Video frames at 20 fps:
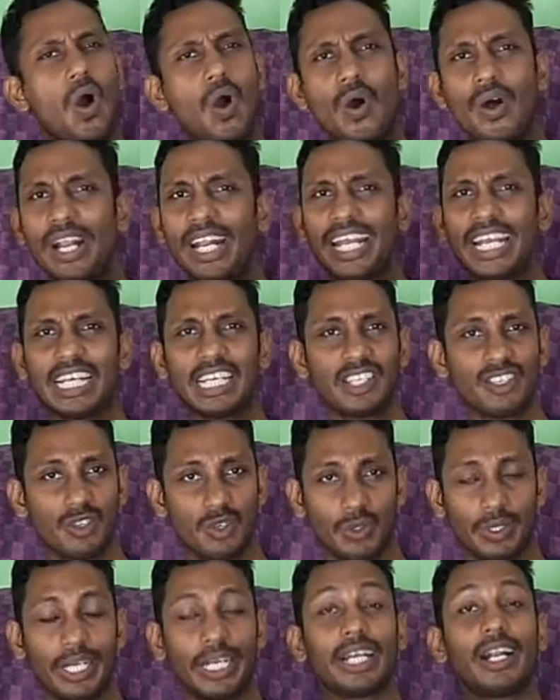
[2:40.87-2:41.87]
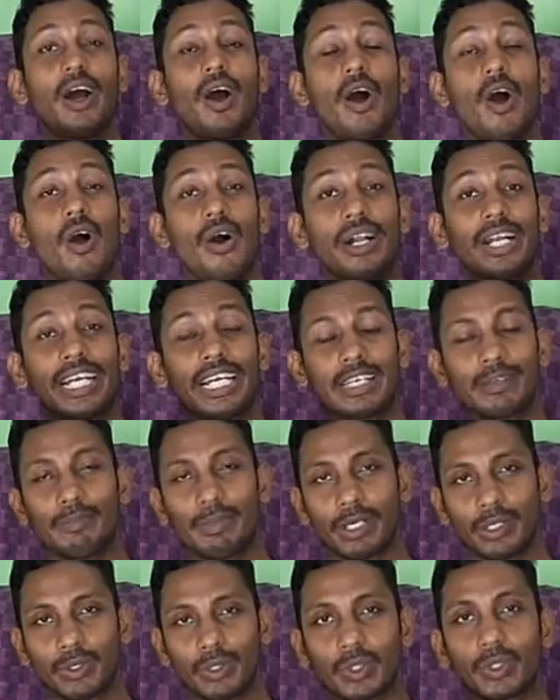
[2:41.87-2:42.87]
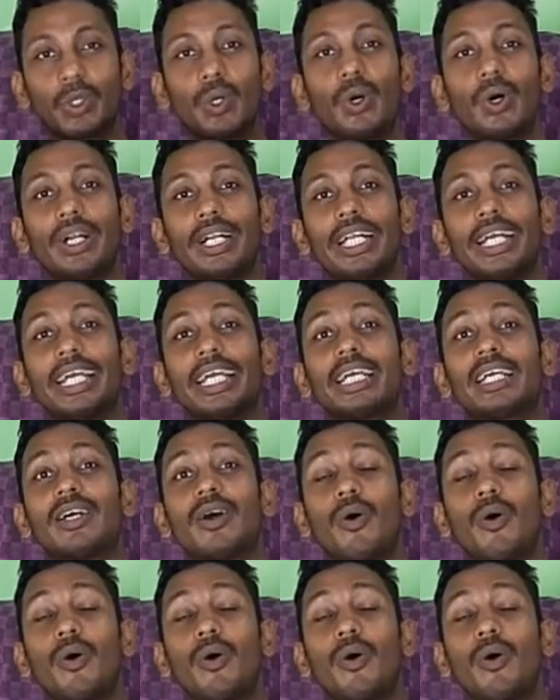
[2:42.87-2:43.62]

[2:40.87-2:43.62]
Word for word: অনেক স্টুডেন্ট অনেক মানুষ অনেক